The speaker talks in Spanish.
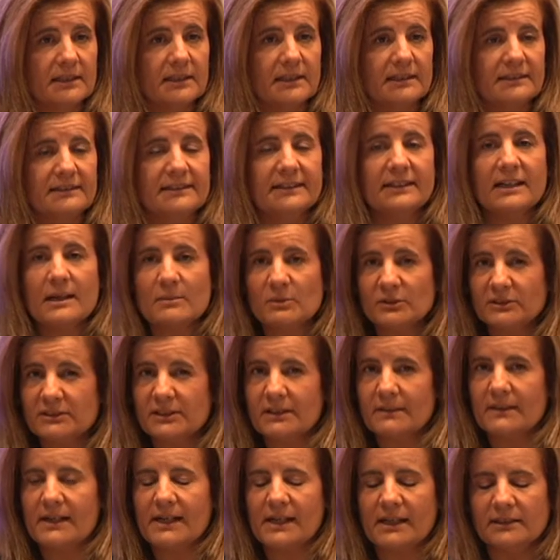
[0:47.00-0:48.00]
Sigamos
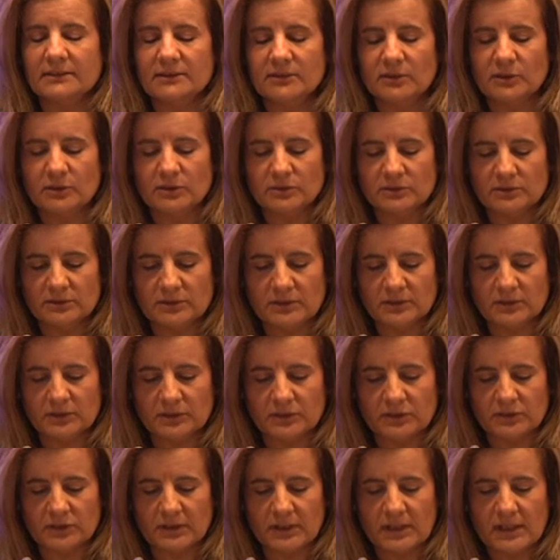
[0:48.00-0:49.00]
trabajando
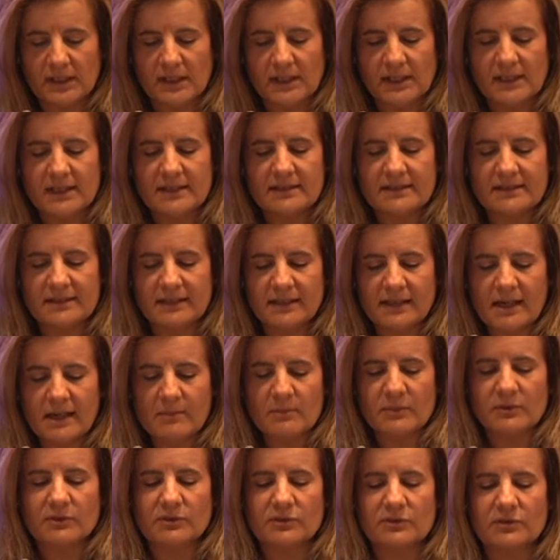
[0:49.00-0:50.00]
juntos,
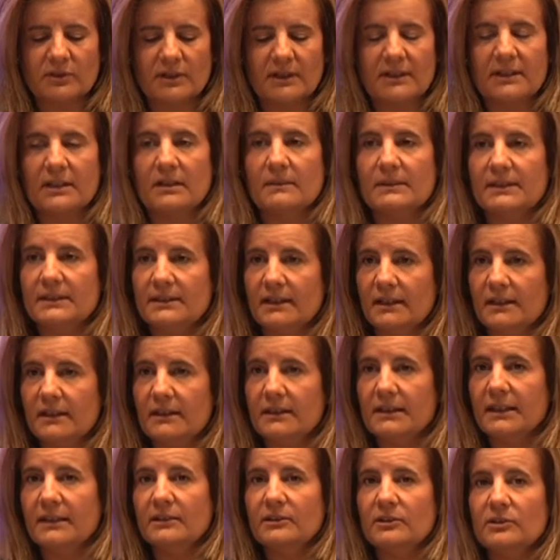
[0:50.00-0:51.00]
sigamos
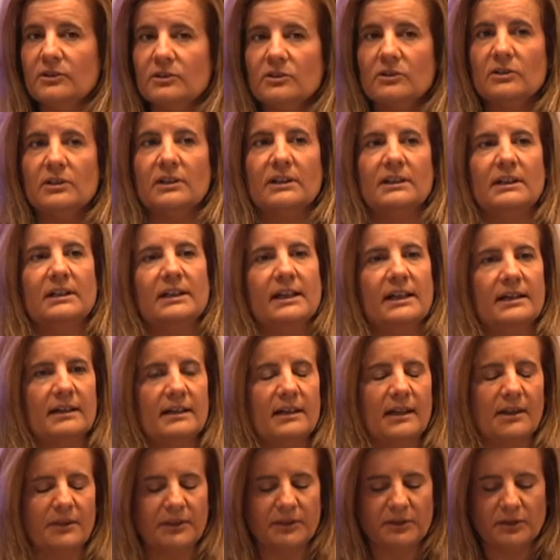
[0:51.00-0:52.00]
revitalizando la
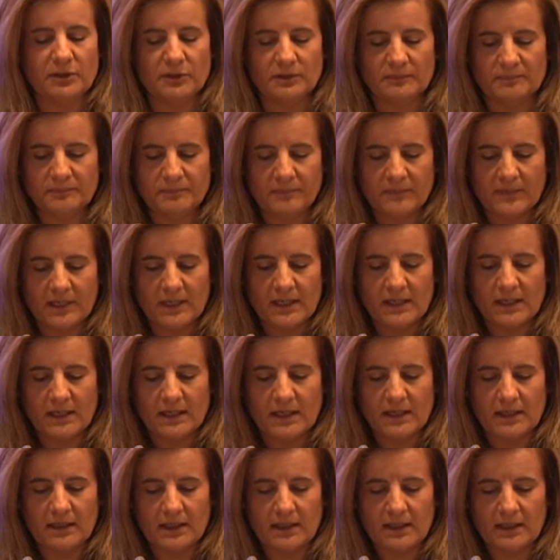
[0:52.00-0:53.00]
relación
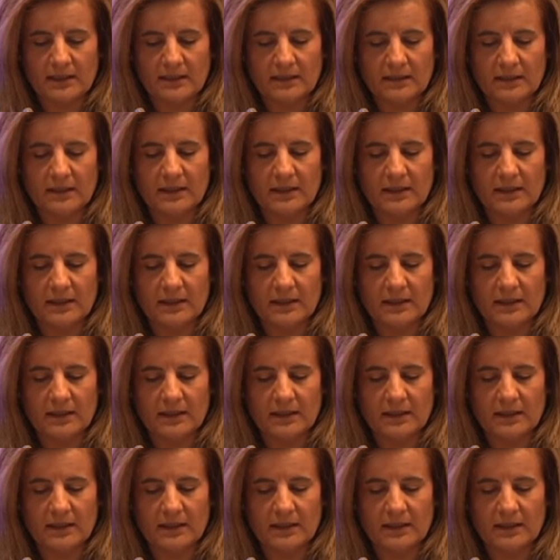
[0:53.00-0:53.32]
en